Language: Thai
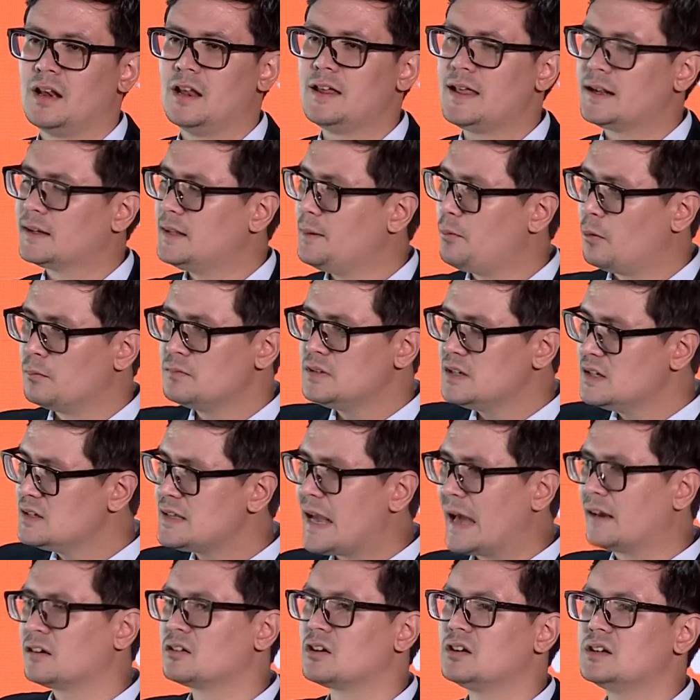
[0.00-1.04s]
และอย่างที่ผมยืน
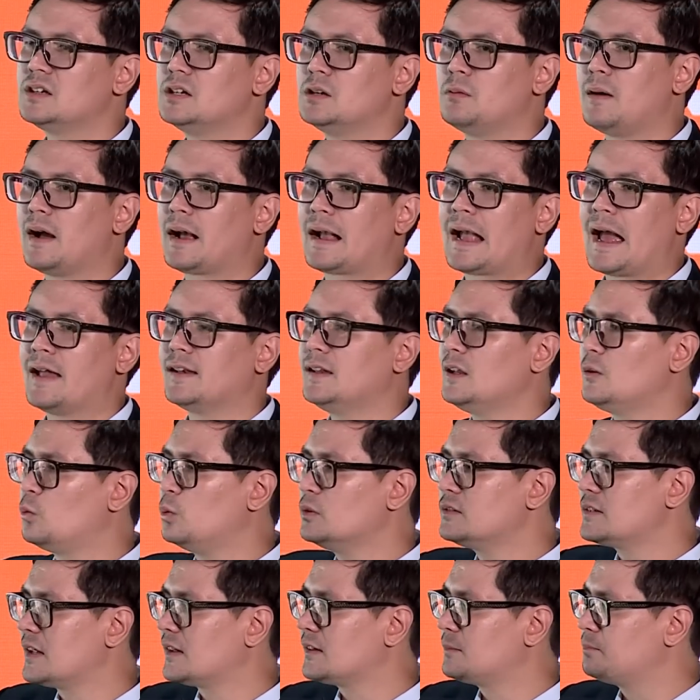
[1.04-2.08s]
ยันก็คือว่าการที่
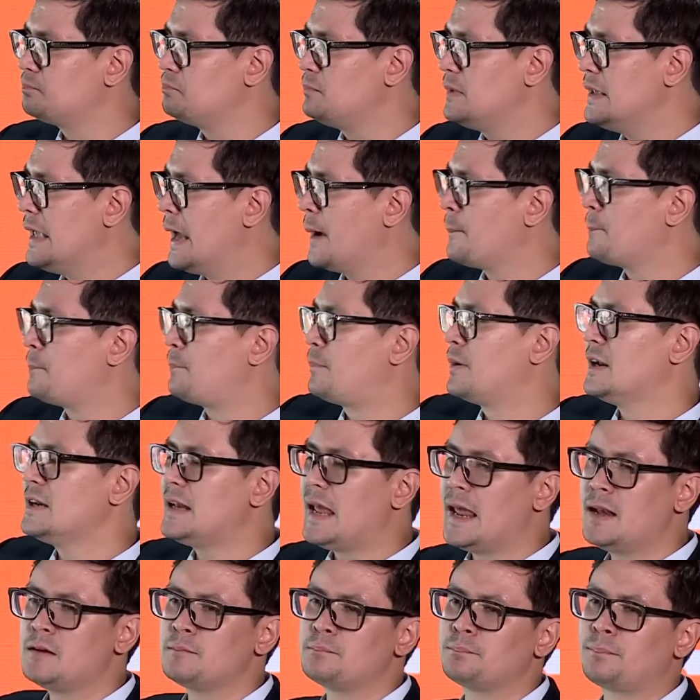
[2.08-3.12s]
คุณจะเบี่ยงประ
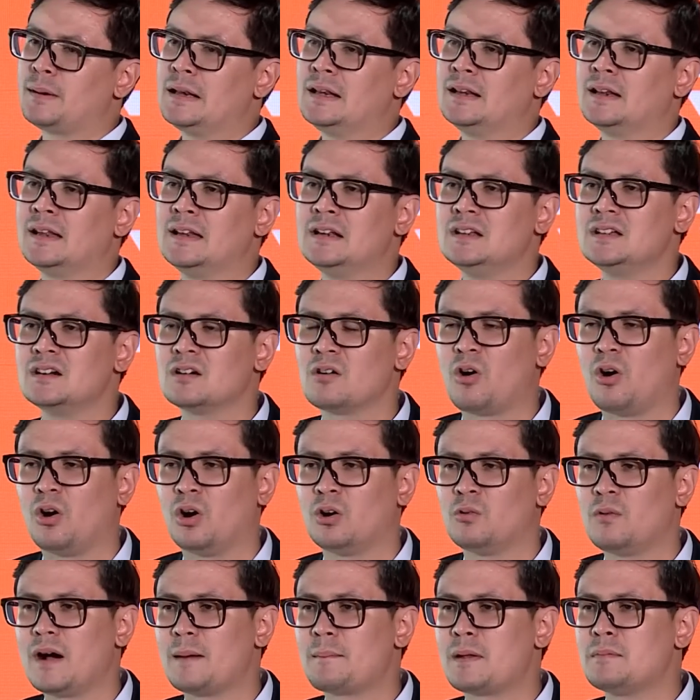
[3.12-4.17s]
เด็นเป็นในเรื่องขอ
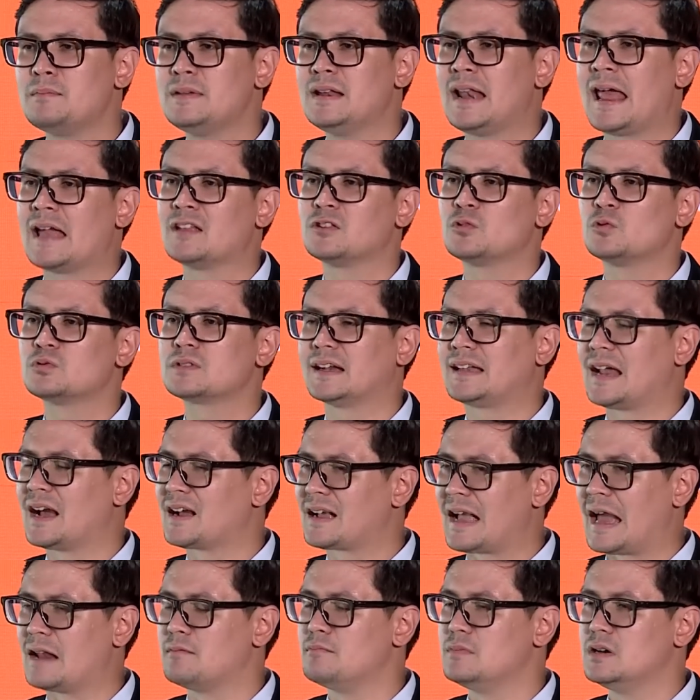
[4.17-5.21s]
งว่ามันมีแรงจูงใจ
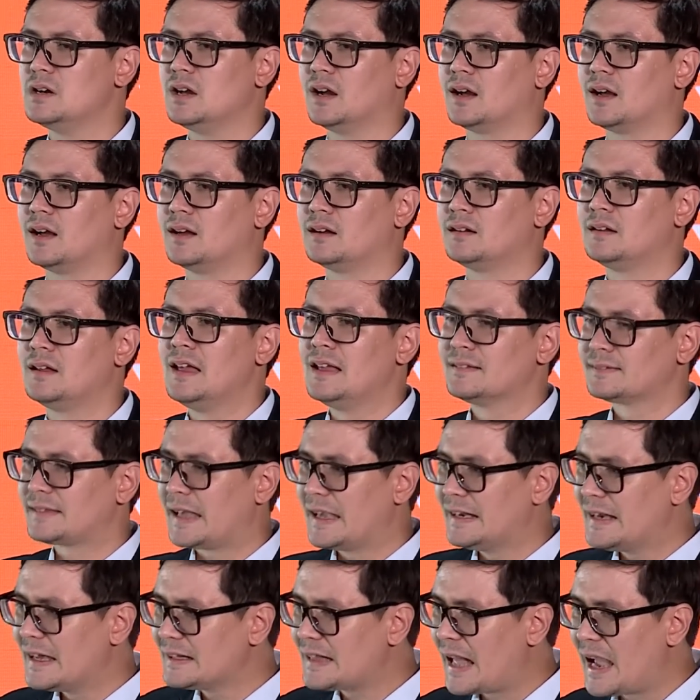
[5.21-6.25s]
ทางการเมืองอะ
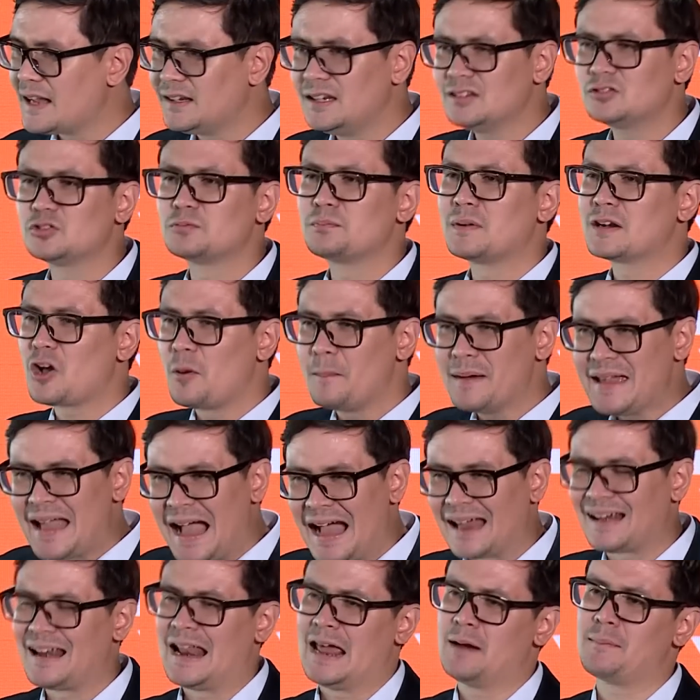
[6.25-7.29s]
แต่ในท้ายที่สุดมันก็ไม่
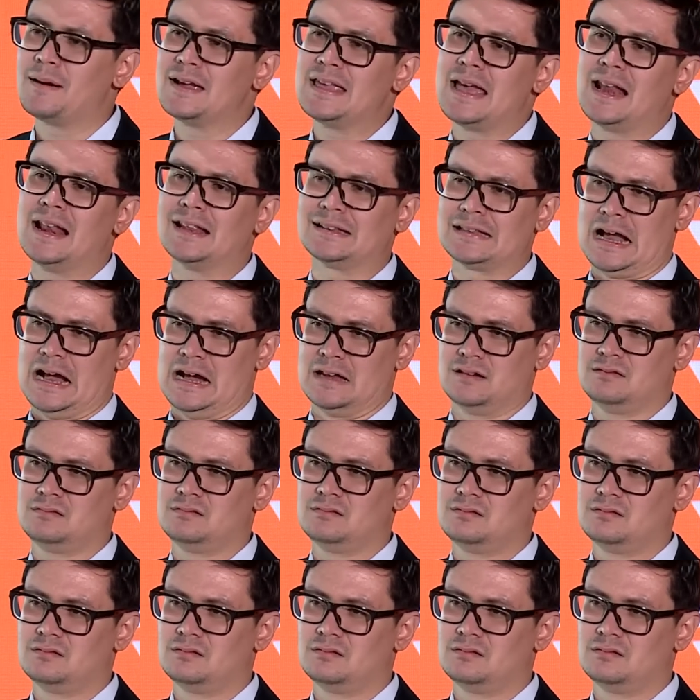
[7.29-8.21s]
หักล้างพยานหลักฐาน